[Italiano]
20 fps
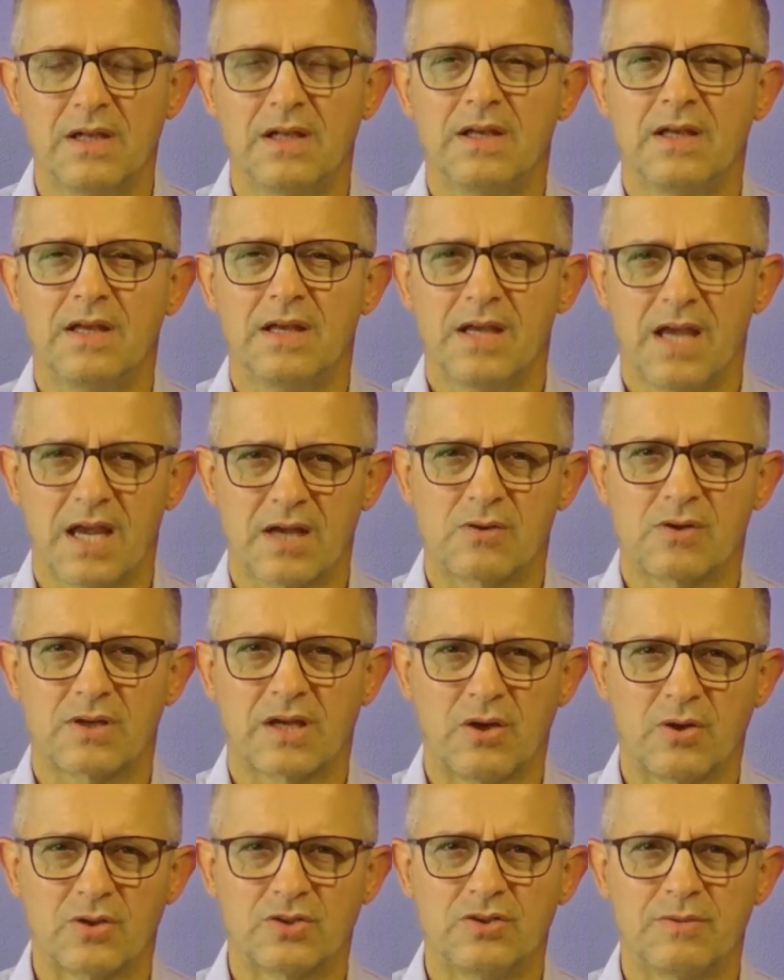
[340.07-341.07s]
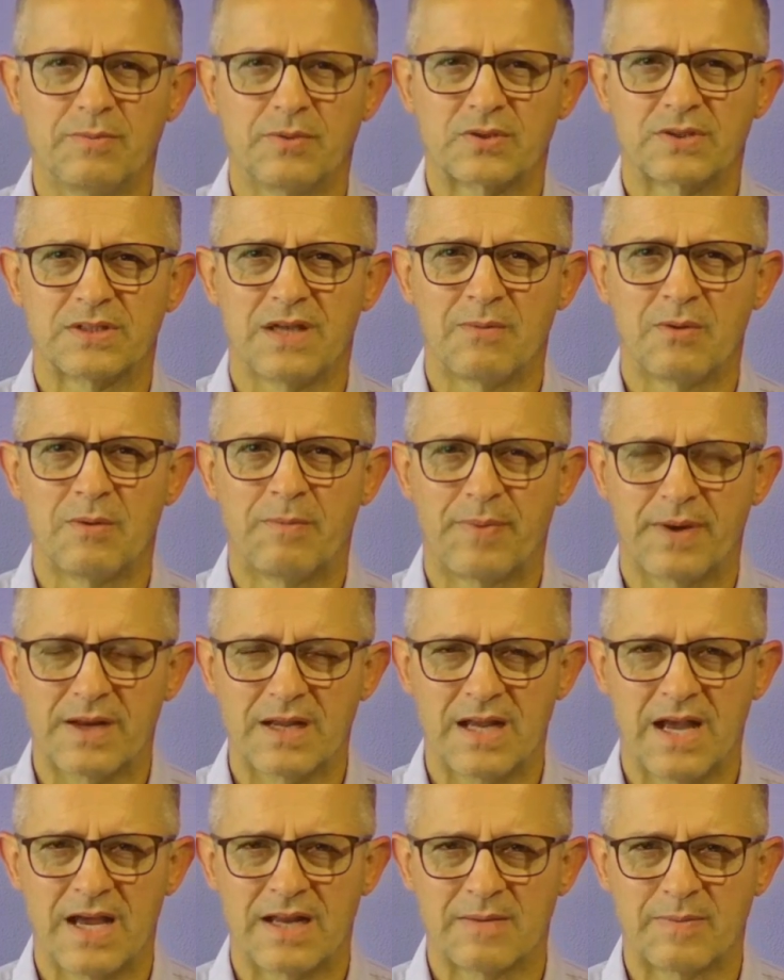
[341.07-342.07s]
ecco che oggi possiamo
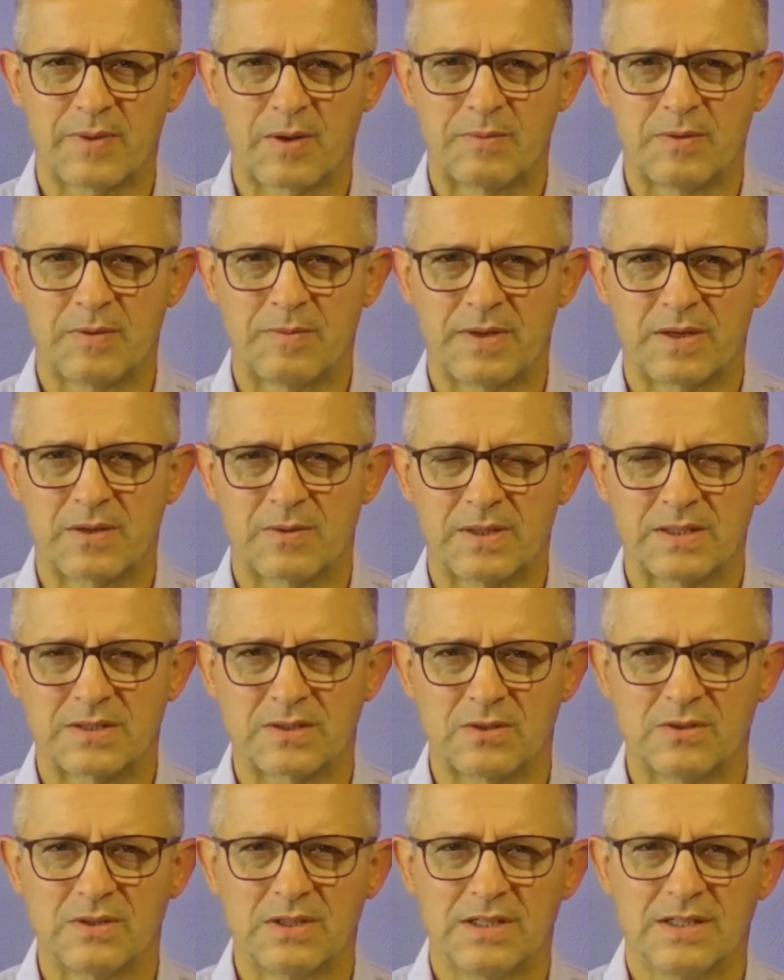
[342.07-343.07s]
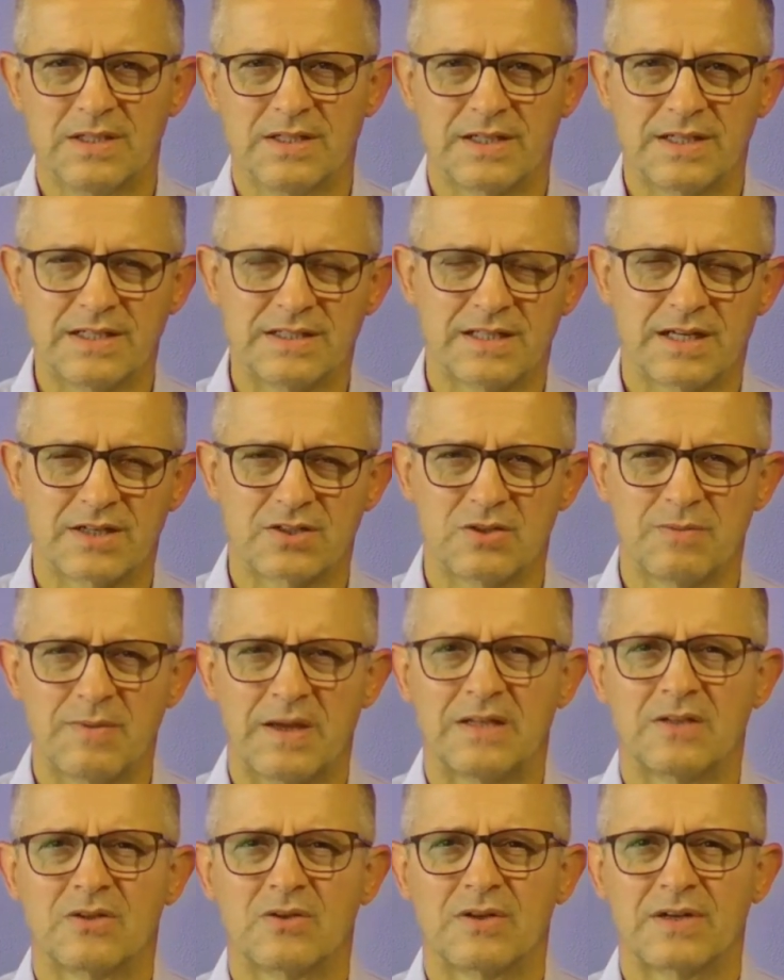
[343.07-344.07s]
pregare proprio per questo
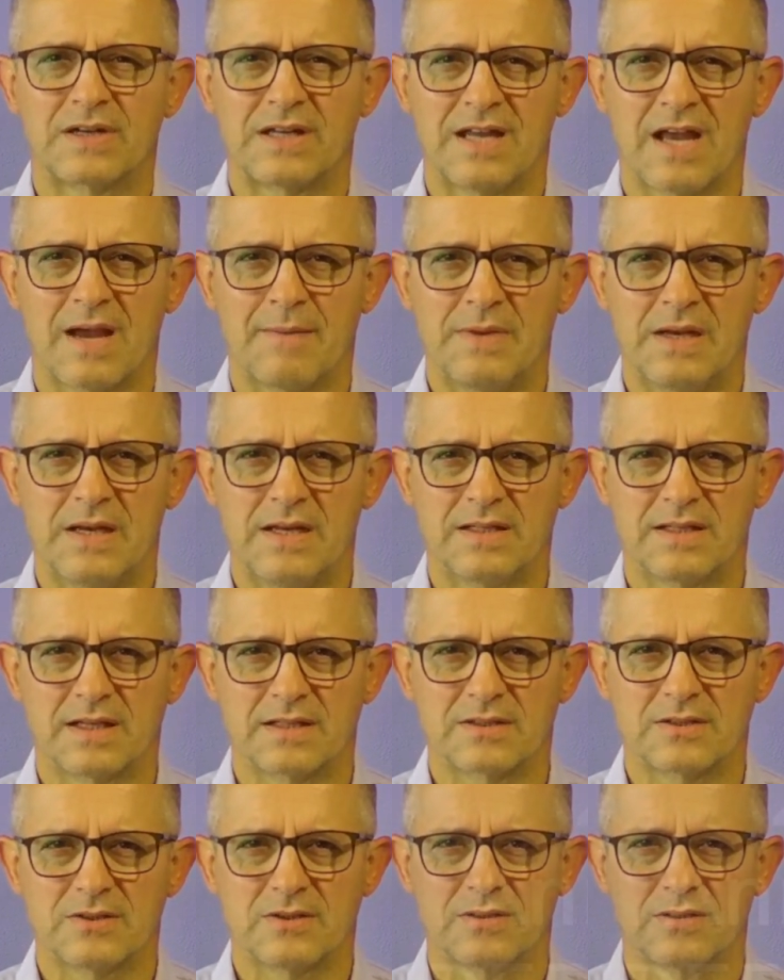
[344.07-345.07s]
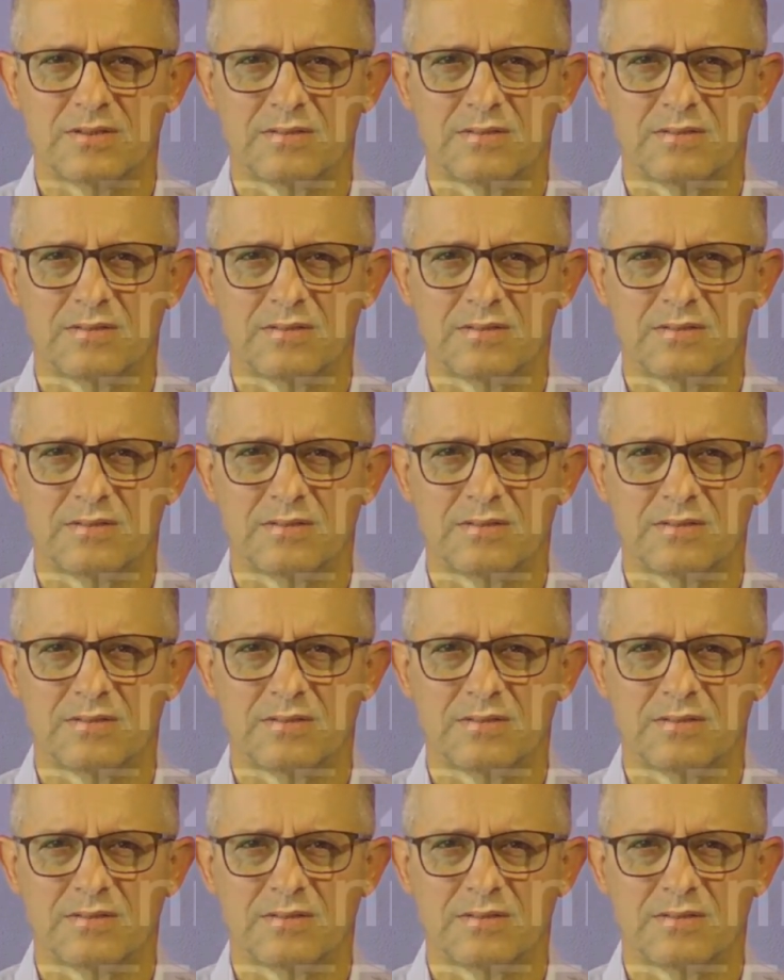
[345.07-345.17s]
risarcimento e riabilitazione.